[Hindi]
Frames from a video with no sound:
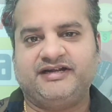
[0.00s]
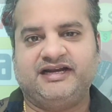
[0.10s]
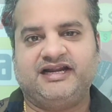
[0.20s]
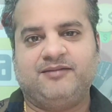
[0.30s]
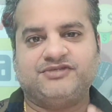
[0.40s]

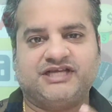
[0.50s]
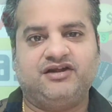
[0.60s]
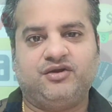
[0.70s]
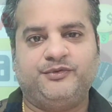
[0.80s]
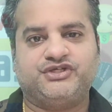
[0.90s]
टेलीग्राम
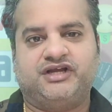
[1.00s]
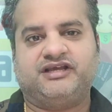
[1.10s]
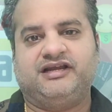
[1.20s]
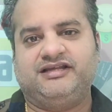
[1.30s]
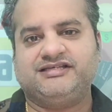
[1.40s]
चैनल को भी ज्वाइन
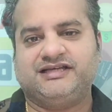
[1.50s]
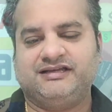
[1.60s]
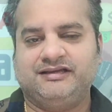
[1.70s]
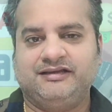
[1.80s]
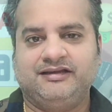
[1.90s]
कर लीजिए
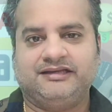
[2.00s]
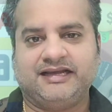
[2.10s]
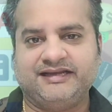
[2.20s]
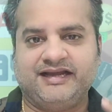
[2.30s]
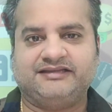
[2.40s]

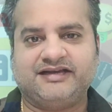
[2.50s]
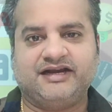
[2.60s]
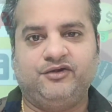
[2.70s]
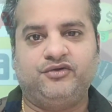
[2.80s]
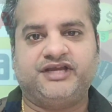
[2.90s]
ताकि हर तरह
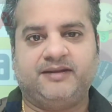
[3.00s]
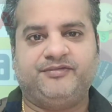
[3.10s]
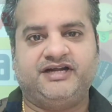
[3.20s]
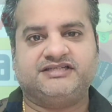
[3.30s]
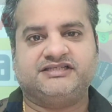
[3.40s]
की लूट की
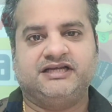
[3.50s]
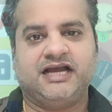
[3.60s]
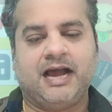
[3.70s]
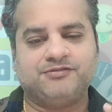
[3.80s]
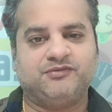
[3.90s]
अपडेट्स
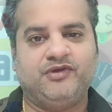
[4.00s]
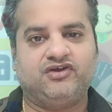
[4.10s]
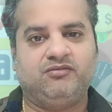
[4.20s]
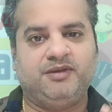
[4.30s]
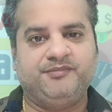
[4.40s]
आपसे
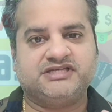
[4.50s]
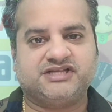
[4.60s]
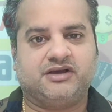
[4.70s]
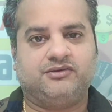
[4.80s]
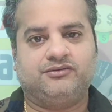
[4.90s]
बिल्कुल भी मिस
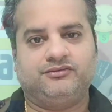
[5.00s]
ना हो